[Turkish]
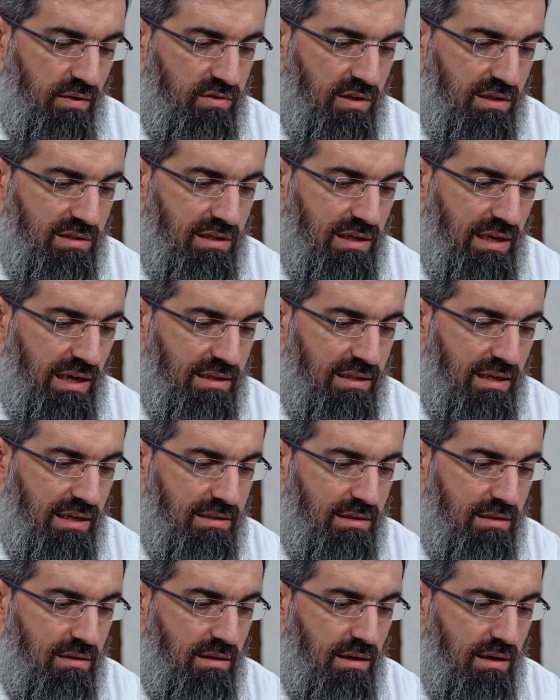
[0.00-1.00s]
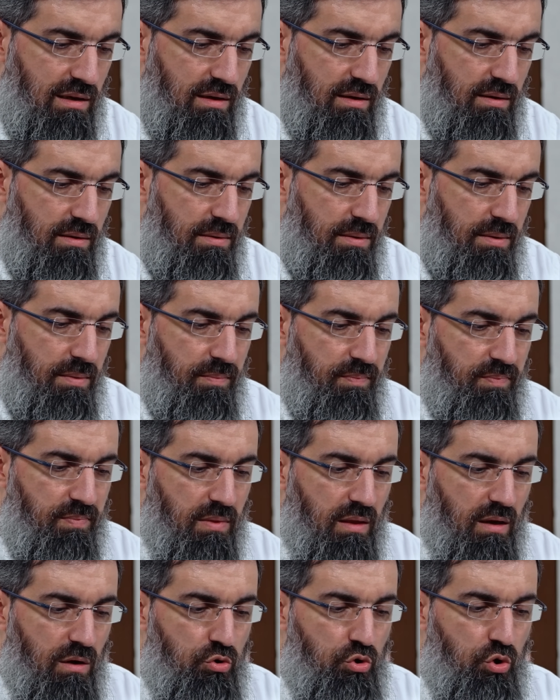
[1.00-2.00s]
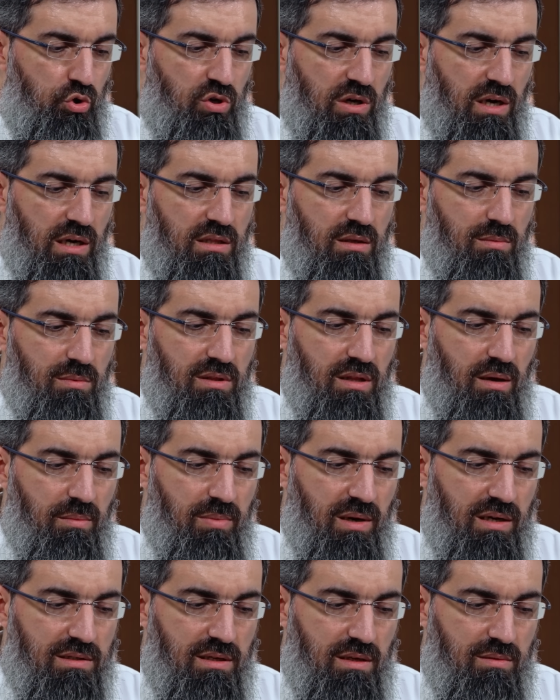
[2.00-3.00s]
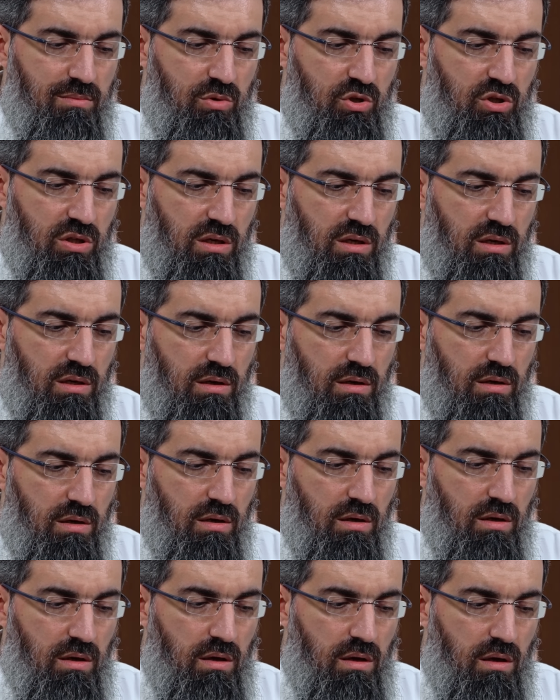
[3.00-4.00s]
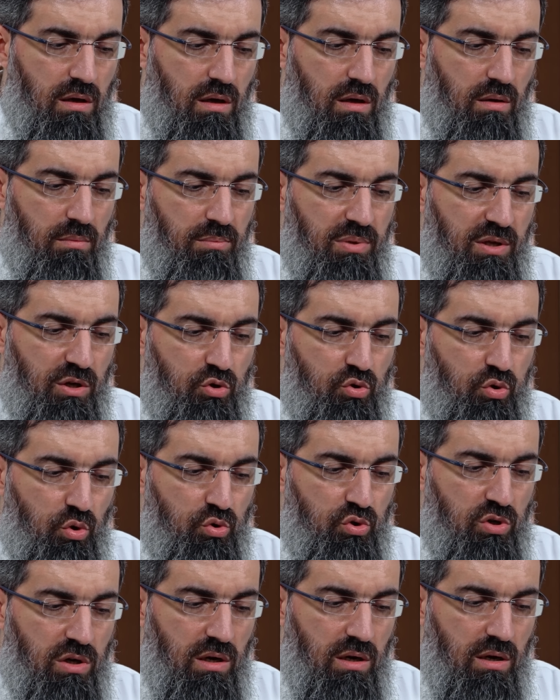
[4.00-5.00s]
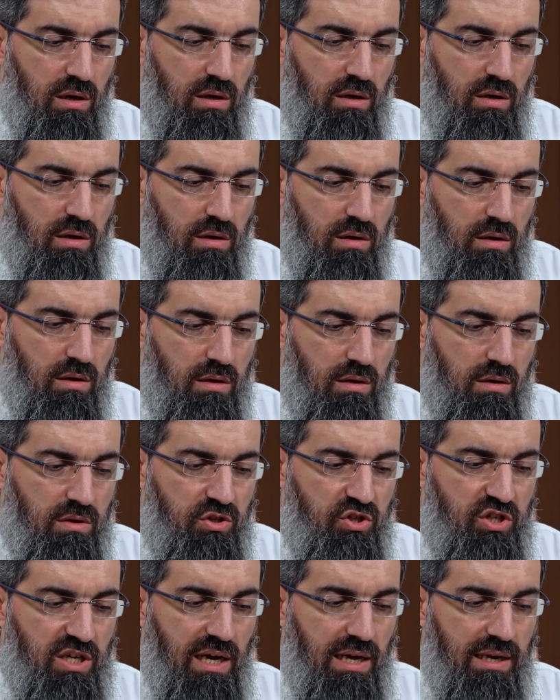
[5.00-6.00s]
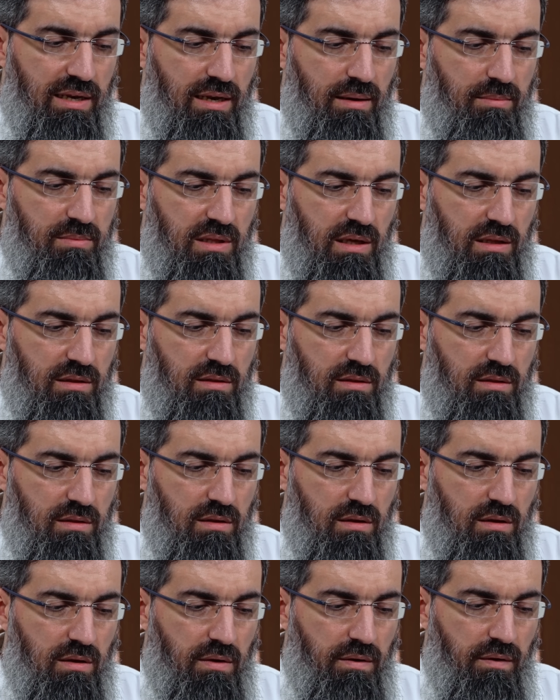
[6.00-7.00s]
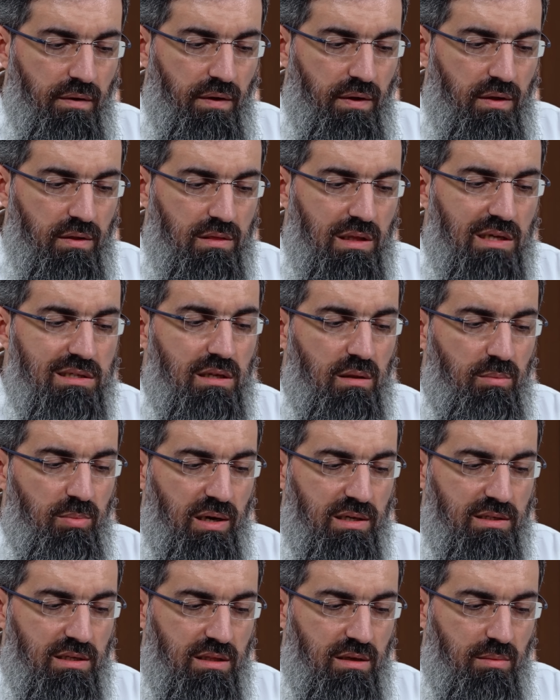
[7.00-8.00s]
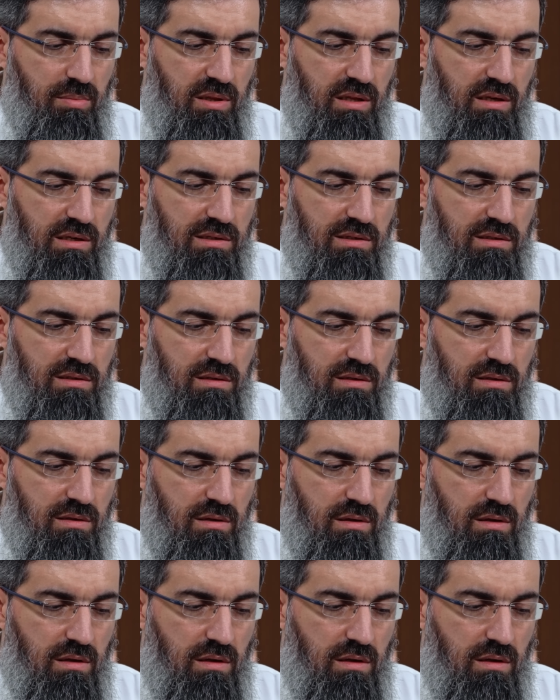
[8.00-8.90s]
hafta siyer dersinde çocuk eğitiminden bahsetmiştik. Bir çocuğa cehennemden nasıl bahsedebiliriz?